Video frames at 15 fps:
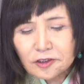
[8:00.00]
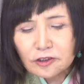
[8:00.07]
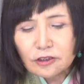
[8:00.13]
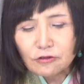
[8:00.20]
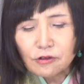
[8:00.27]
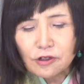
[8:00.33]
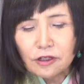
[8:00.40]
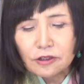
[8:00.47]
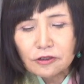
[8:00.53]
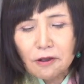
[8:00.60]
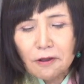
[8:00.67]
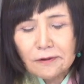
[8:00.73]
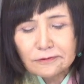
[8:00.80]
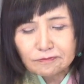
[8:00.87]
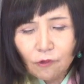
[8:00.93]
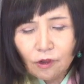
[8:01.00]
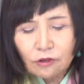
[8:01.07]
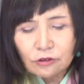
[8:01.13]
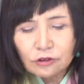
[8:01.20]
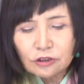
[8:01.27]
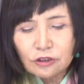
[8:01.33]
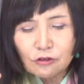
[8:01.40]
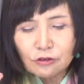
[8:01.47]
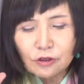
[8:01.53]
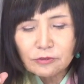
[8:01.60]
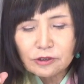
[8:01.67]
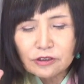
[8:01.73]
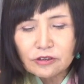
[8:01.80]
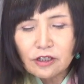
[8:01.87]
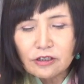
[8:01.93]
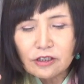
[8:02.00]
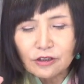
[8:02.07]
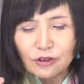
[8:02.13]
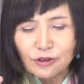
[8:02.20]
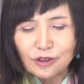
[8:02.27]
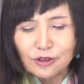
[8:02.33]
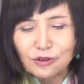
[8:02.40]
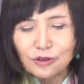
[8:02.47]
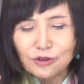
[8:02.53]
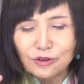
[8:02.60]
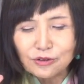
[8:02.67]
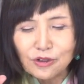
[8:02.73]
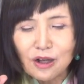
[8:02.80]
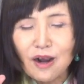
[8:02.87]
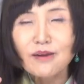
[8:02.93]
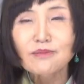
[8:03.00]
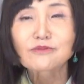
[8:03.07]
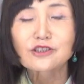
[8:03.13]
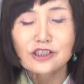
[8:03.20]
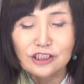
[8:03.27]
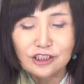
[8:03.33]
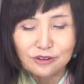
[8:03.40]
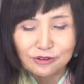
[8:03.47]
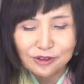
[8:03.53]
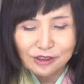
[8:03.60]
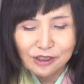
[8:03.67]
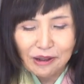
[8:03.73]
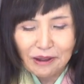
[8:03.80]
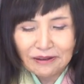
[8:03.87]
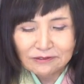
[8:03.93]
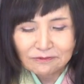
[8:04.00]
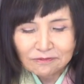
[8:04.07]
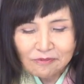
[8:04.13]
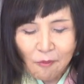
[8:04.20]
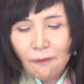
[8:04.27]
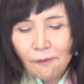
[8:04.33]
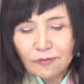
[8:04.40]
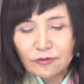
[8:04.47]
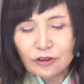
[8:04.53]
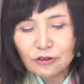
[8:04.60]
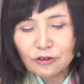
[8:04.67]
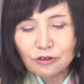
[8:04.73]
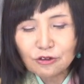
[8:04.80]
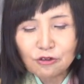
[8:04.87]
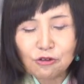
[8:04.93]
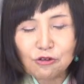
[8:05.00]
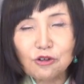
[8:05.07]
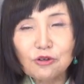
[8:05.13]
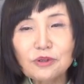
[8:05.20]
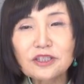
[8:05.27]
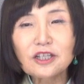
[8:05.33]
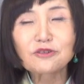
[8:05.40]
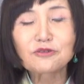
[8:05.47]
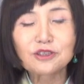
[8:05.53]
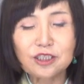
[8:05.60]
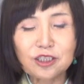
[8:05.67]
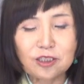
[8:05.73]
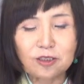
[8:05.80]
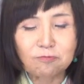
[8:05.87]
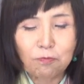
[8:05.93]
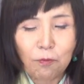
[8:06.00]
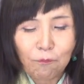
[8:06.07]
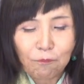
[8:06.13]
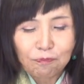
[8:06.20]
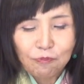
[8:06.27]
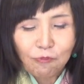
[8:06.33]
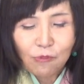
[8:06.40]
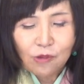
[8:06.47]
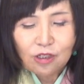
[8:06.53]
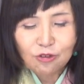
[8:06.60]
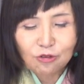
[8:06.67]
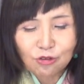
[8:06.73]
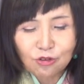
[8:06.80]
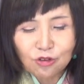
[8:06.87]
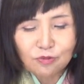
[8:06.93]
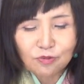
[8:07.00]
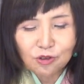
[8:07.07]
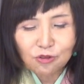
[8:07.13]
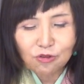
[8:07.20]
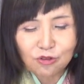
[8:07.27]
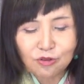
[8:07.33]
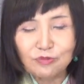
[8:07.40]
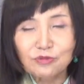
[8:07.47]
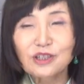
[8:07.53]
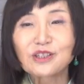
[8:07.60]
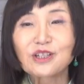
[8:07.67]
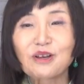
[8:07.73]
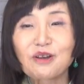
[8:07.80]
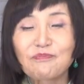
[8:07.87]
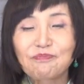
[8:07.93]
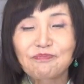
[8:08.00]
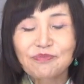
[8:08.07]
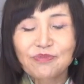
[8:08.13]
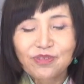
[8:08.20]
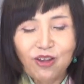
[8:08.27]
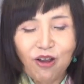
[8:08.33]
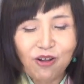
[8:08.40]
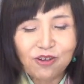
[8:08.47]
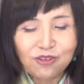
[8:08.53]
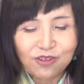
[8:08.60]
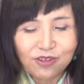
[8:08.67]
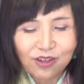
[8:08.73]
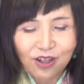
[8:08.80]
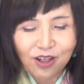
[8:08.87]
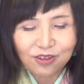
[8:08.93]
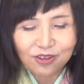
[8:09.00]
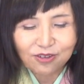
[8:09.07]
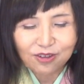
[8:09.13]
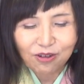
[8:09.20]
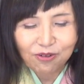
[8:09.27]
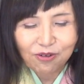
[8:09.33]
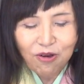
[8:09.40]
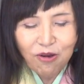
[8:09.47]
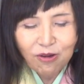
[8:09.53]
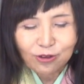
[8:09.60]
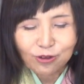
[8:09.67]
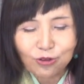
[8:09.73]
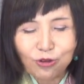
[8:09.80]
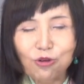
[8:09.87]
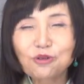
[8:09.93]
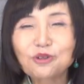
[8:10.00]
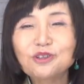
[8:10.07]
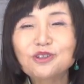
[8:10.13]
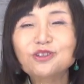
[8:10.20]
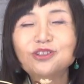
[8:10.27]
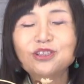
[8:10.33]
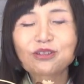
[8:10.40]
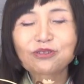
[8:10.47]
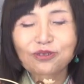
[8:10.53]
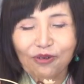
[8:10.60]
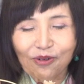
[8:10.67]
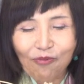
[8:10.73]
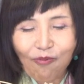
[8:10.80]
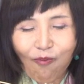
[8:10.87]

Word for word: てるおかげでそしてこの水加減とかいろいろなハーモニーによって日本のお米なのに一粒一粒がねたなんて言うんだろう独立してるの。